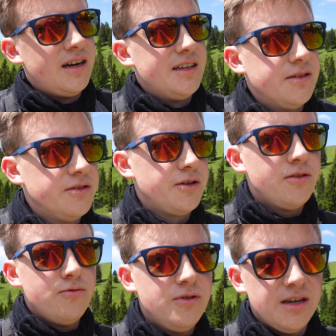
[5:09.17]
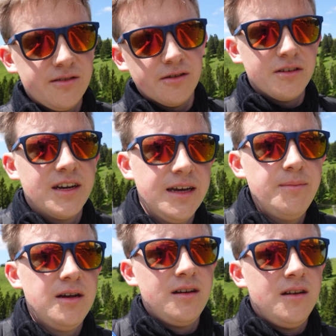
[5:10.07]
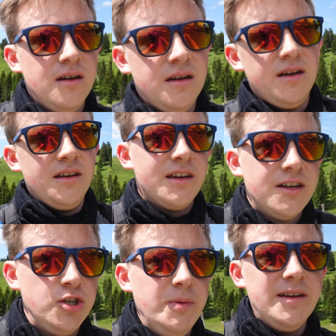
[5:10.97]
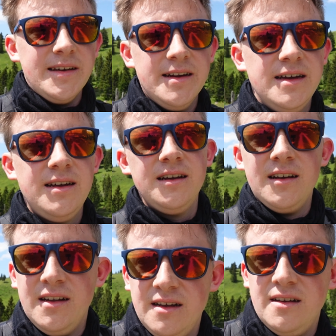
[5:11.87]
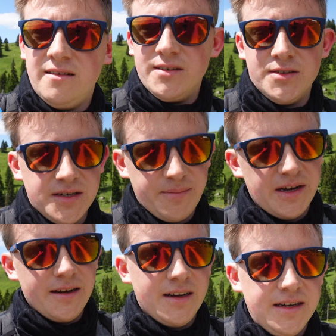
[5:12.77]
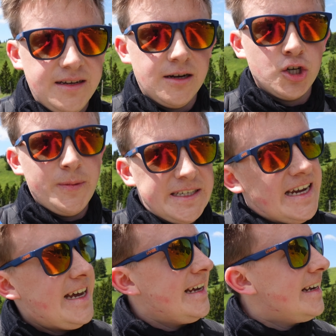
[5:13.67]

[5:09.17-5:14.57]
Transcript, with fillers: Also Sonnenhut, Sonnencreme, Kinderspielchen. Weil sonst habt ihr danach die Tage Spaß.